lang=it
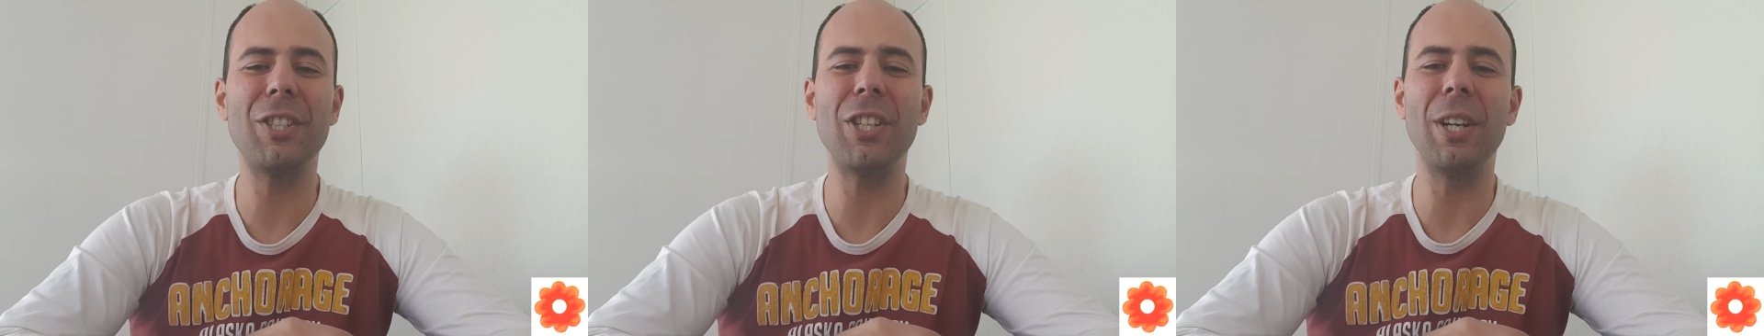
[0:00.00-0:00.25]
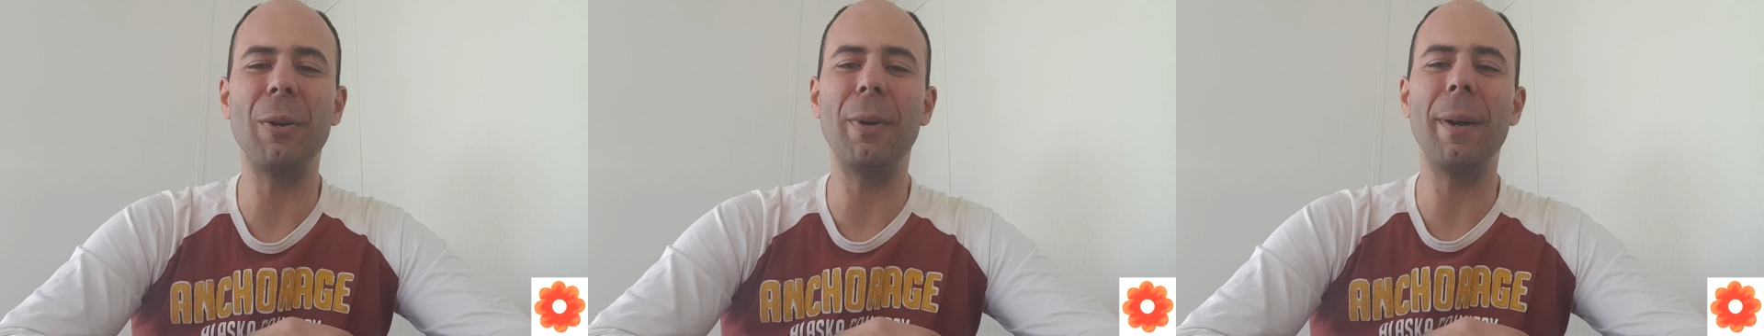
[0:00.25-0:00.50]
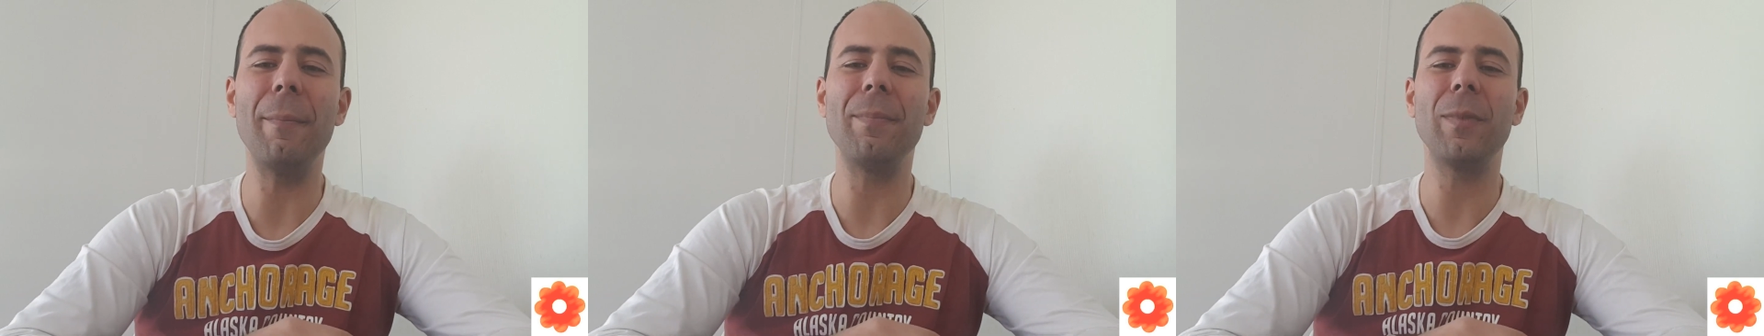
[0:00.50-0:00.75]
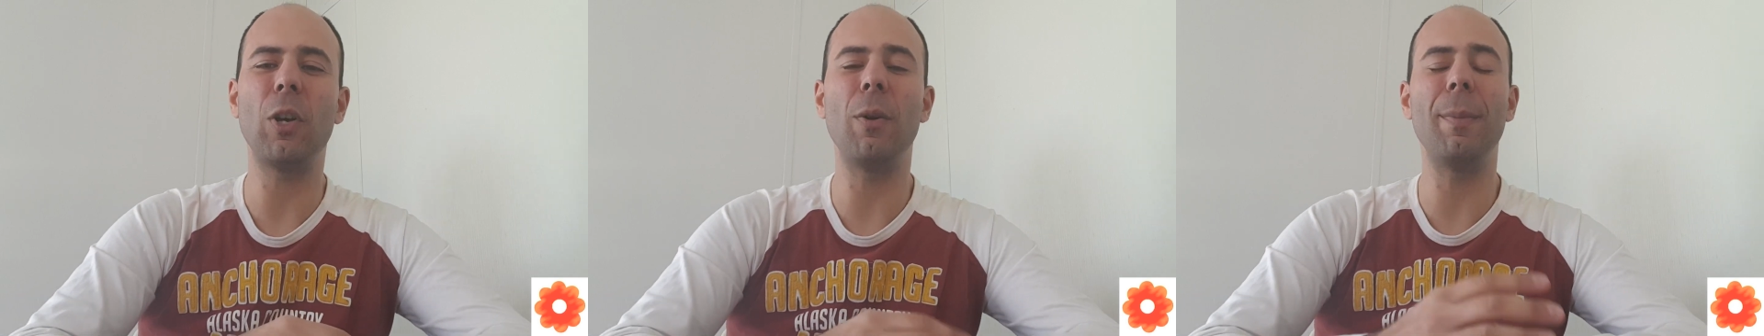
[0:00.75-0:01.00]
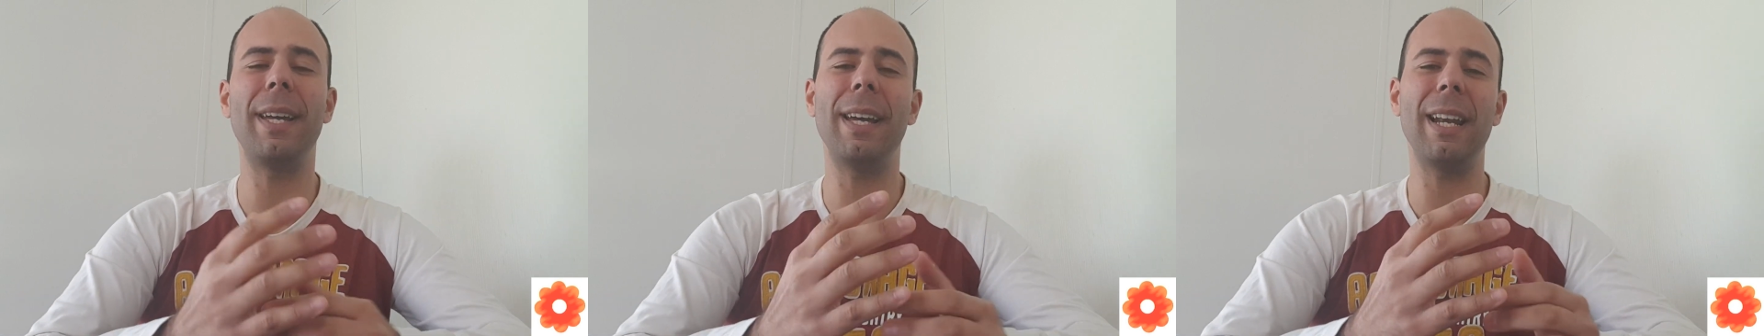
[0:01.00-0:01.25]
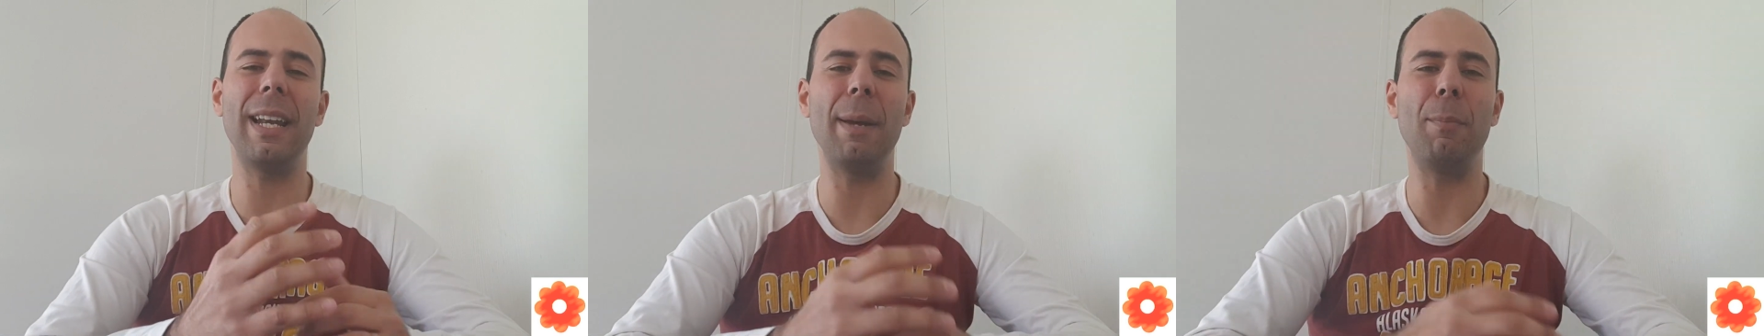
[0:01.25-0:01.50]
5, come
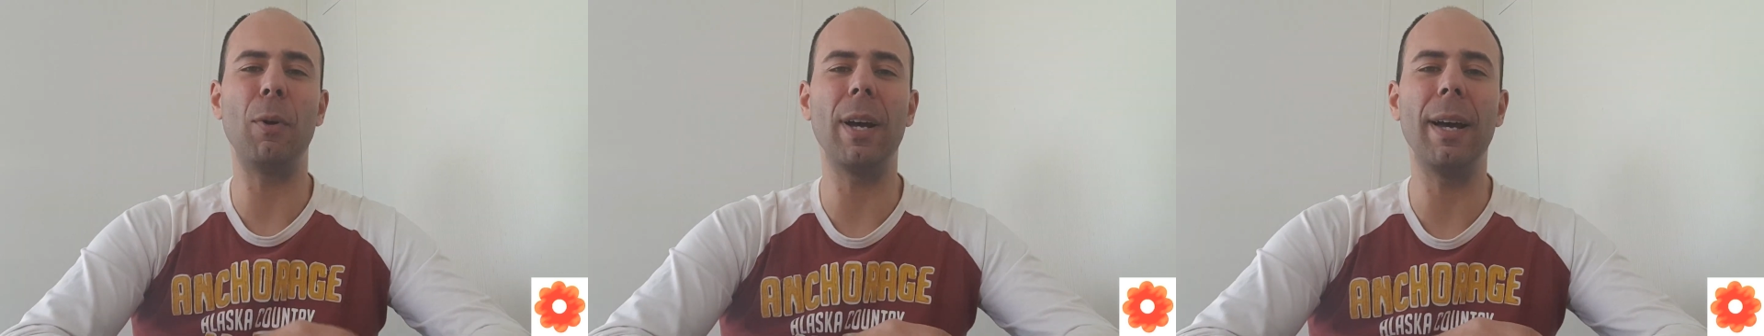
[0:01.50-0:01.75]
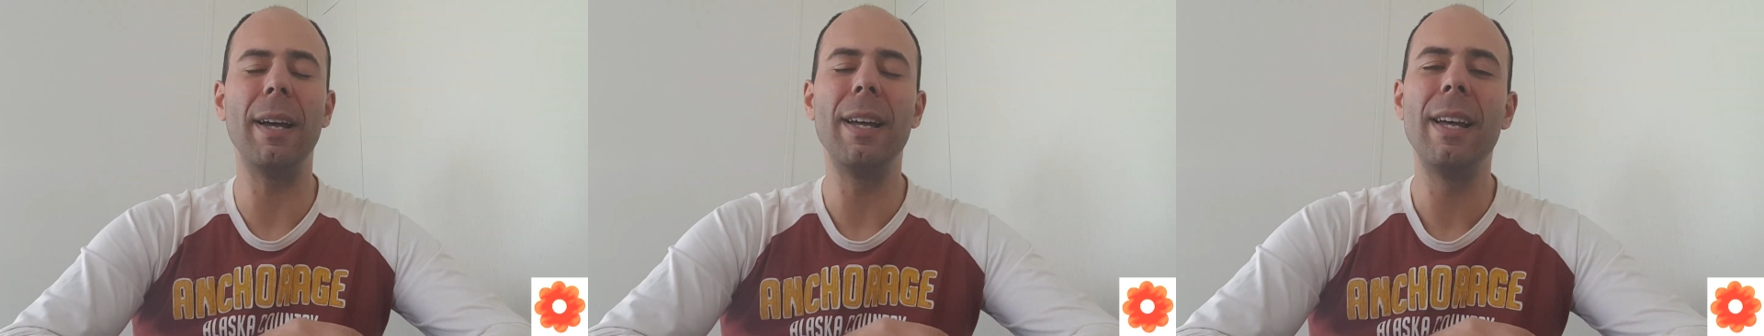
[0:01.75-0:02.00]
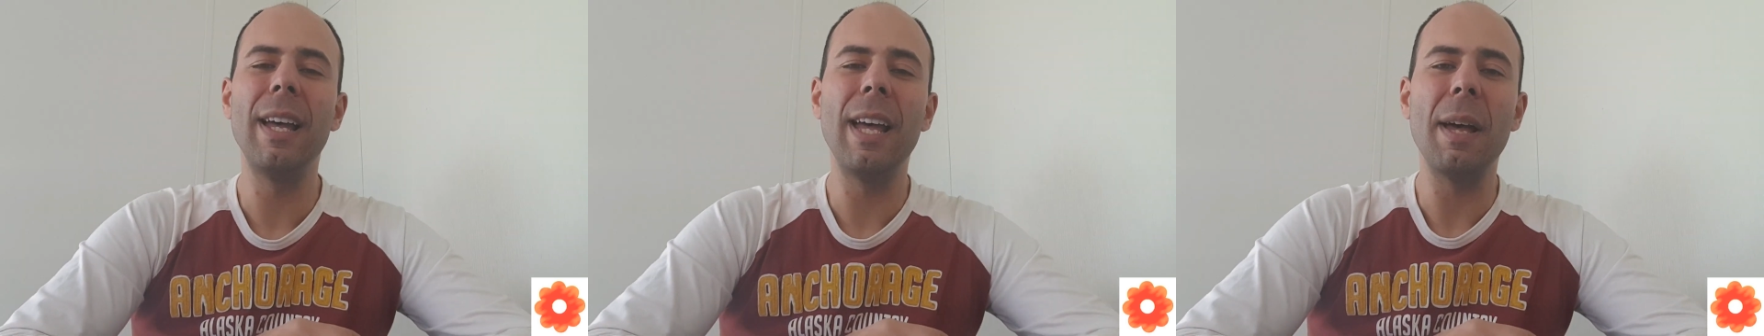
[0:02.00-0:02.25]
all'epoca,